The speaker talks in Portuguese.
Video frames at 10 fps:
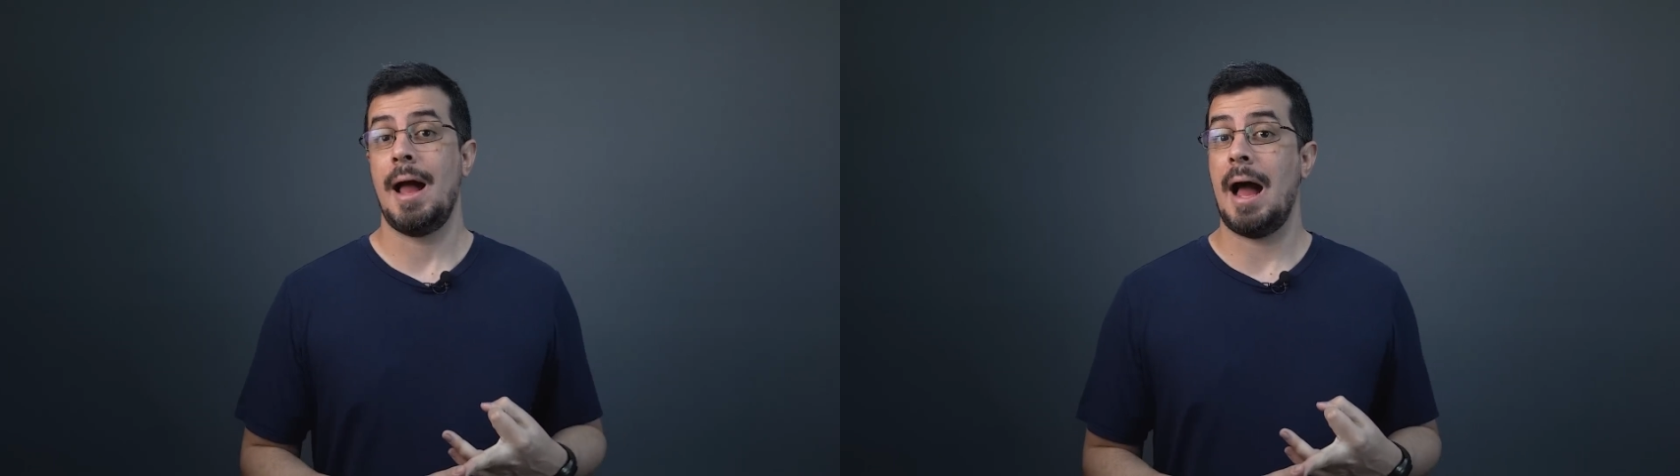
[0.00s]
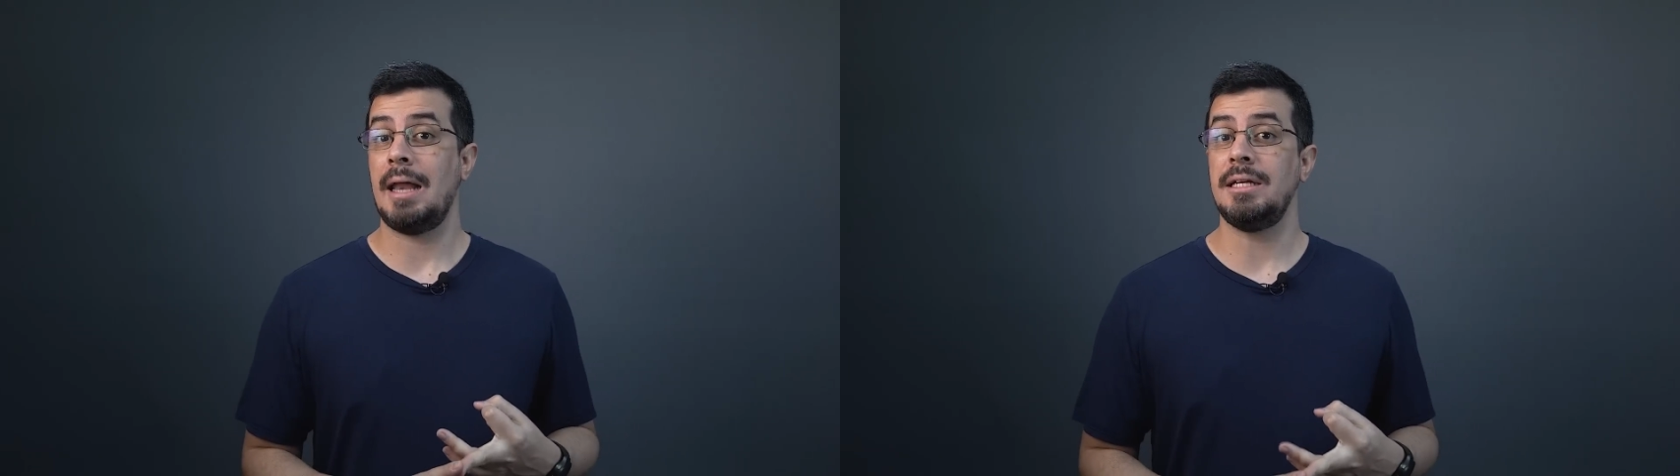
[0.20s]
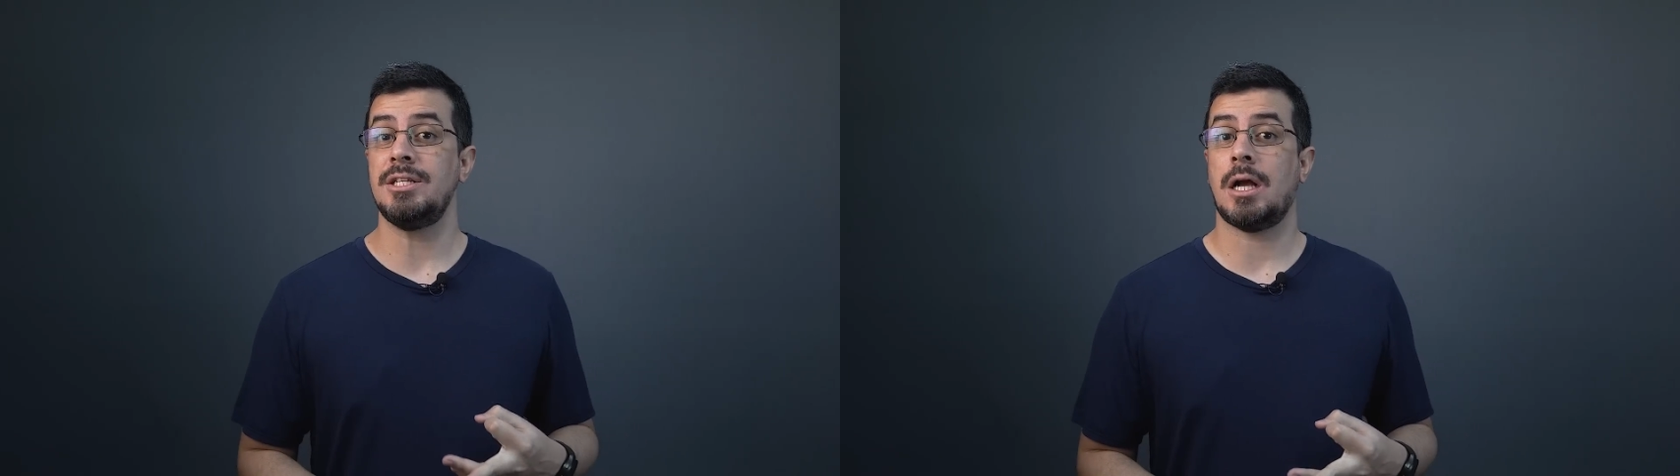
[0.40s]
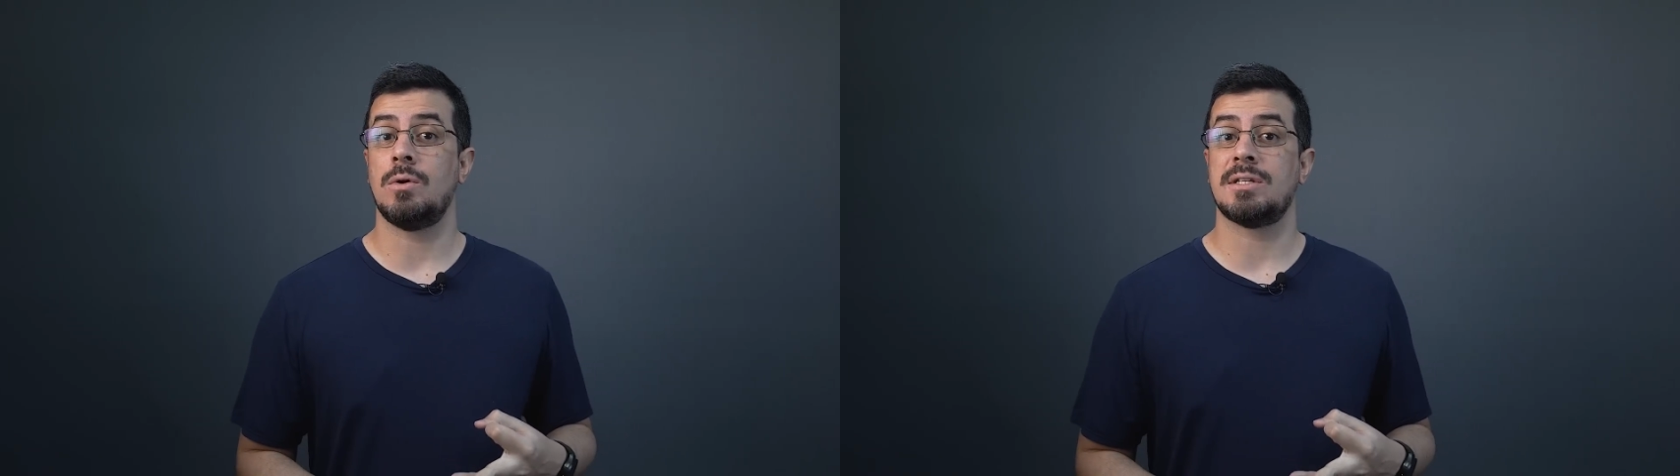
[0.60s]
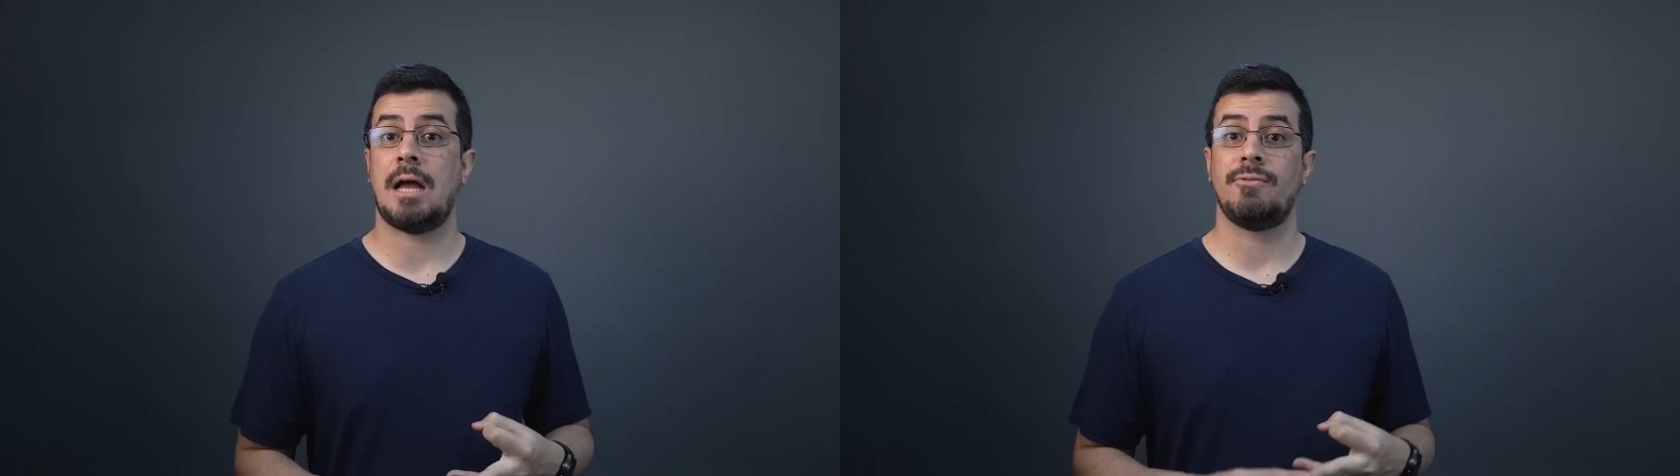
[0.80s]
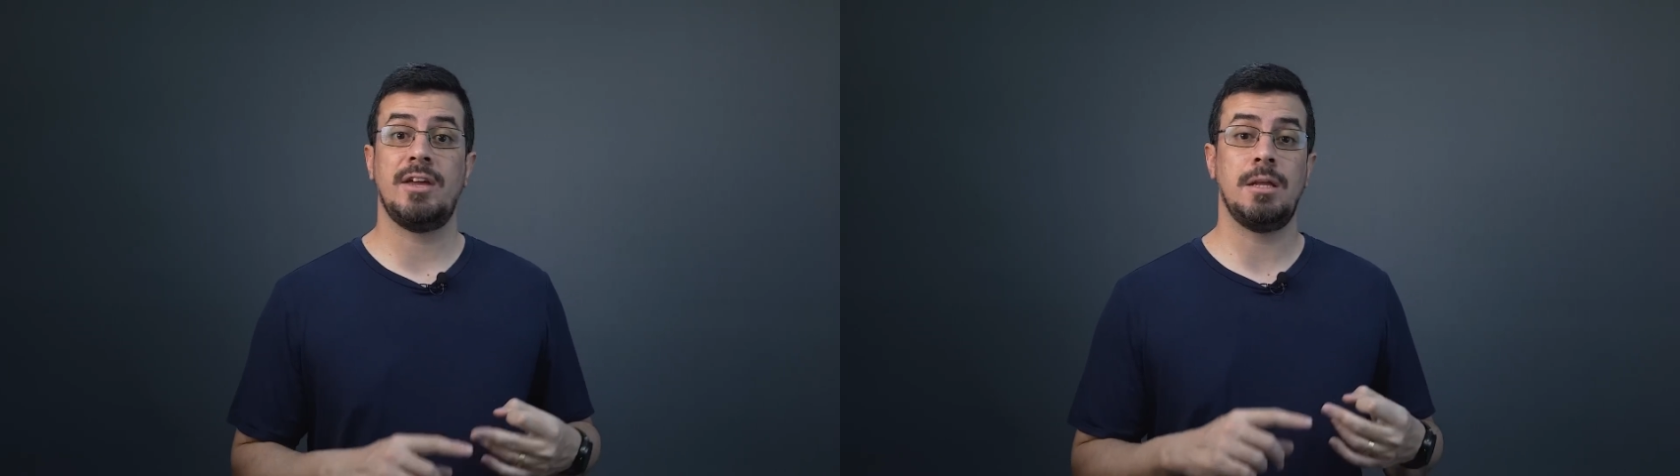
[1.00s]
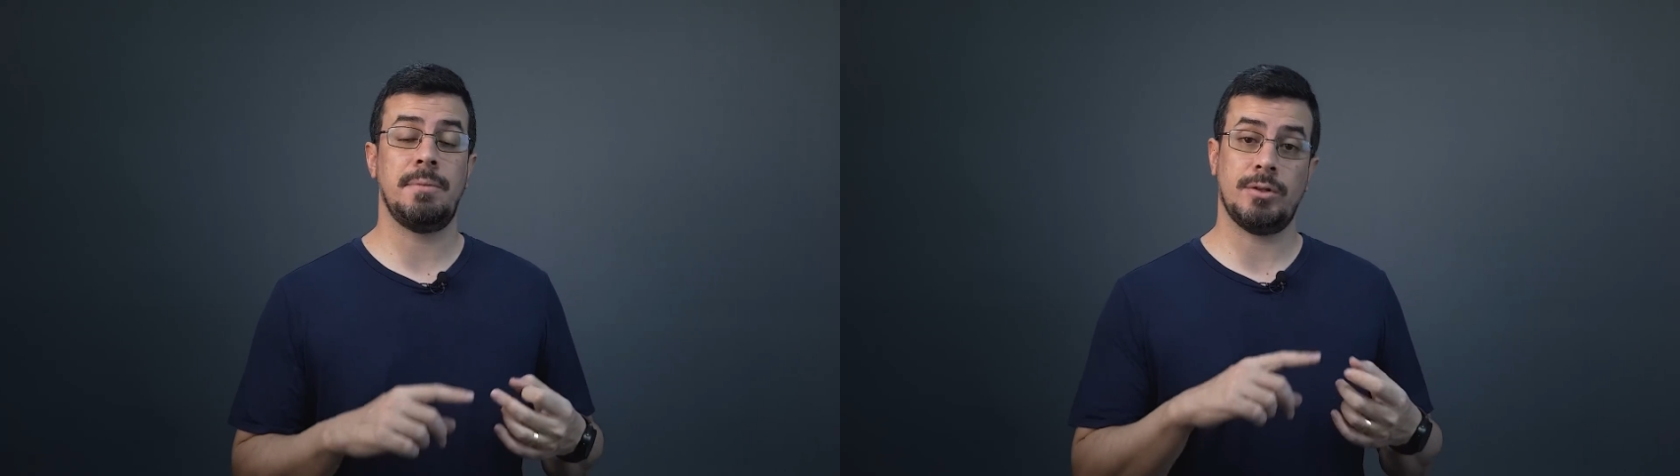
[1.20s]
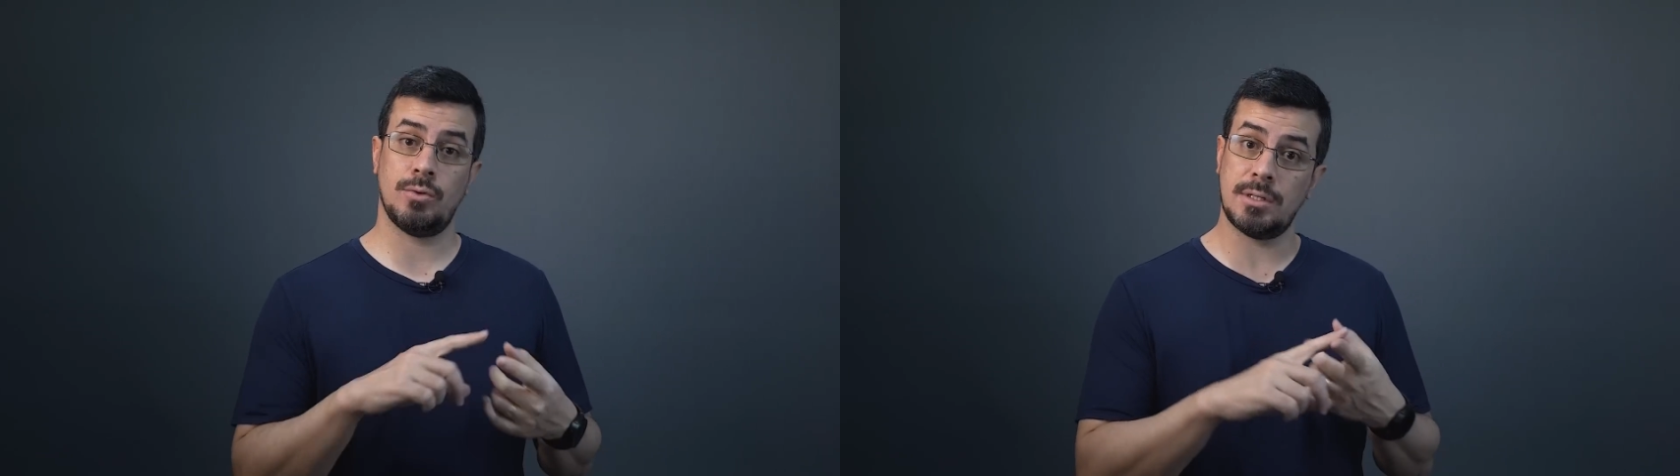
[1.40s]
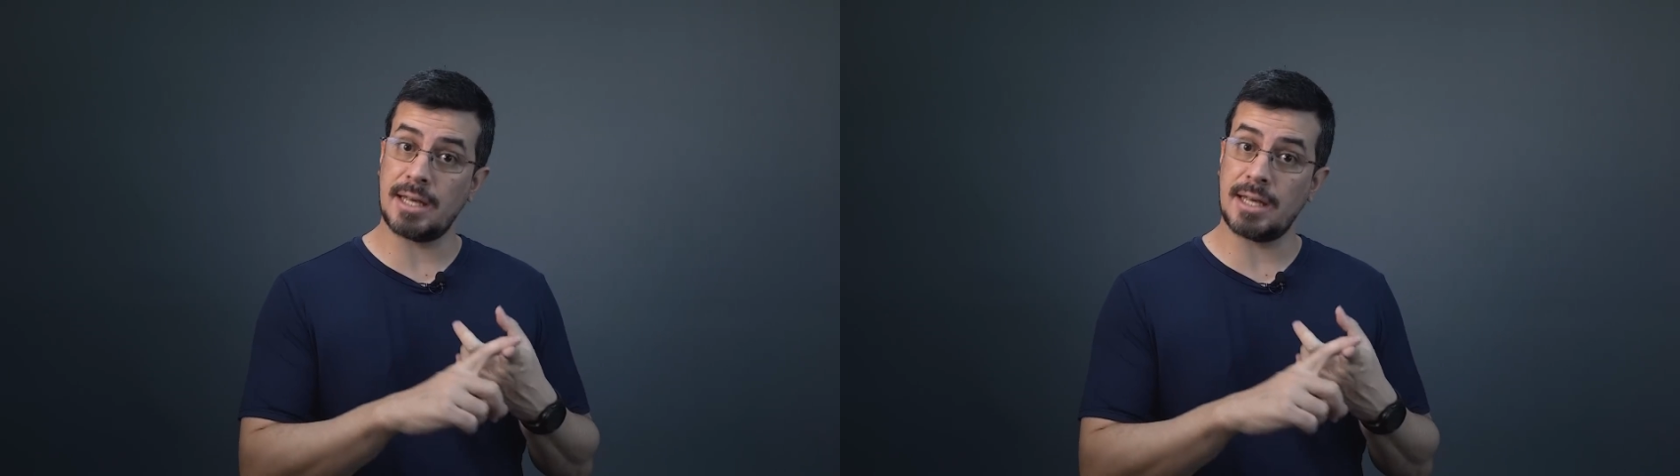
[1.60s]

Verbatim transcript: além de causar ferimentos